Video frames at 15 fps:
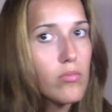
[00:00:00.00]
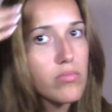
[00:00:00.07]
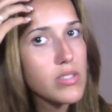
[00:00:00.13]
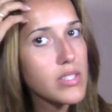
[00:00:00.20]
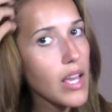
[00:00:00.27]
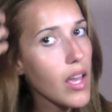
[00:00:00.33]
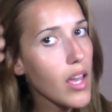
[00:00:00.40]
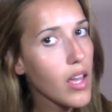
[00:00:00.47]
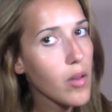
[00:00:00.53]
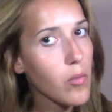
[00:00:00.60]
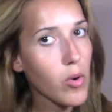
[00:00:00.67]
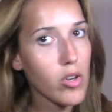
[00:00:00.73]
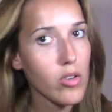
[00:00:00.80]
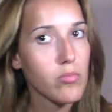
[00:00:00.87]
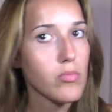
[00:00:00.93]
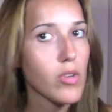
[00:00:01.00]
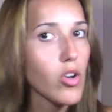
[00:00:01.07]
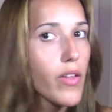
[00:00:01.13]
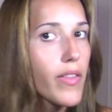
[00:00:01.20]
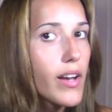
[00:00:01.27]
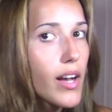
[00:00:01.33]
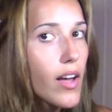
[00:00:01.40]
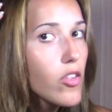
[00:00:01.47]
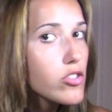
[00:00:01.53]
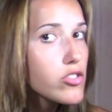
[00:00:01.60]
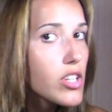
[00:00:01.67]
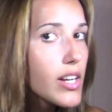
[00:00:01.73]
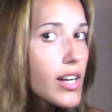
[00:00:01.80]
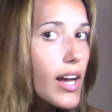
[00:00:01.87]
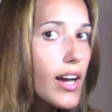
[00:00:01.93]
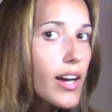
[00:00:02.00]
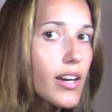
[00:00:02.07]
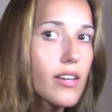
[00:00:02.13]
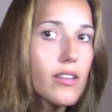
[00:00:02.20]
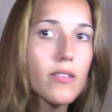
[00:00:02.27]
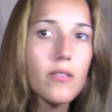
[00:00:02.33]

se, bueno, me lo he dejado secar